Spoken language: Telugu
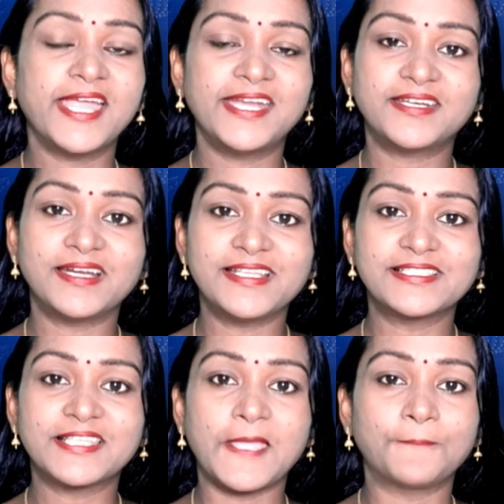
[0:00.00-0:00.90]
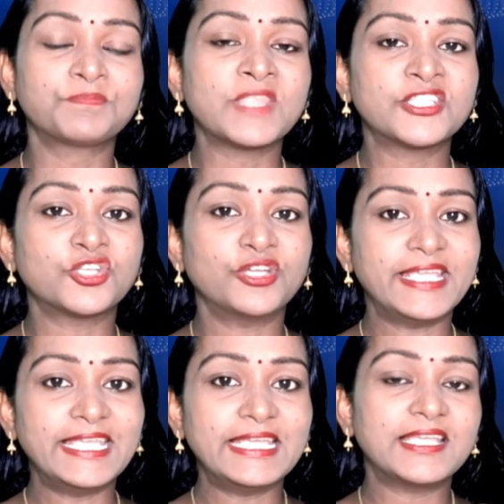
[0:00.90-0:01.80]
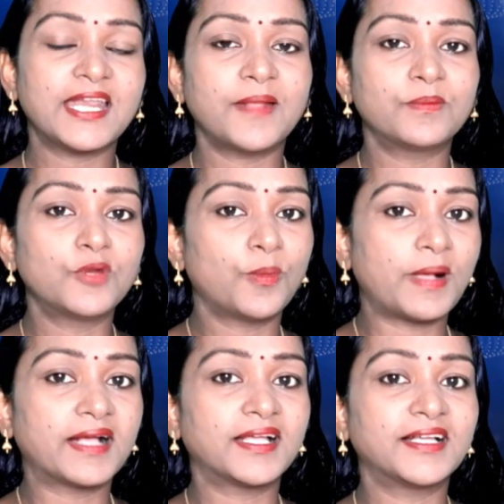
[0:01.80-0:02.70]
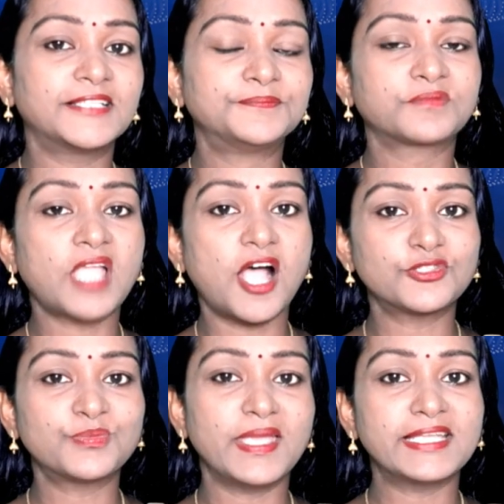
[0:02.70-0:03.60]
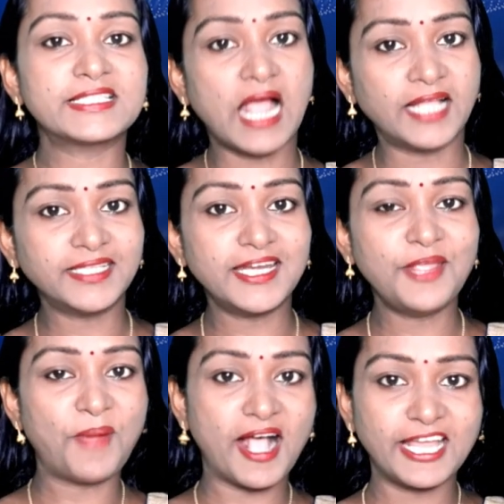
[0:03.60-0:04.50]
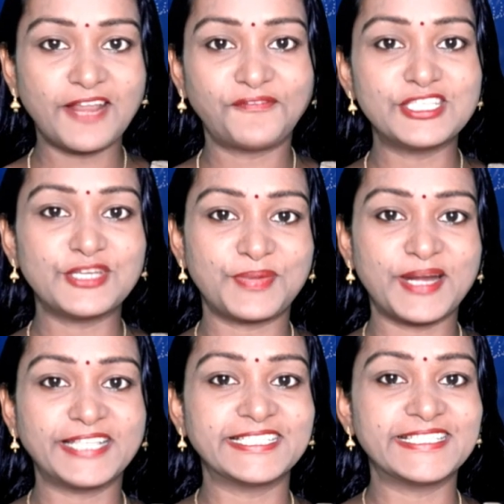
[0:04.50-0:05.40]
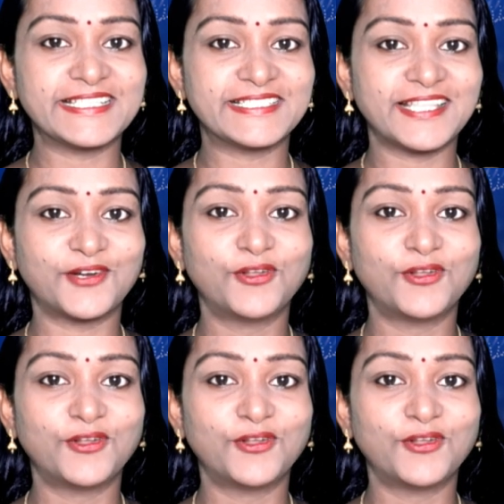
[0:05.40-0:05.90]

అండ్ రిలీజ్ గేమ్ సో ఈ గేమ్లో భాగంగా హౌస్ మేట్స్ అందరినీ బాగా నవ్వించే ప్రయత్నం చేస్తారు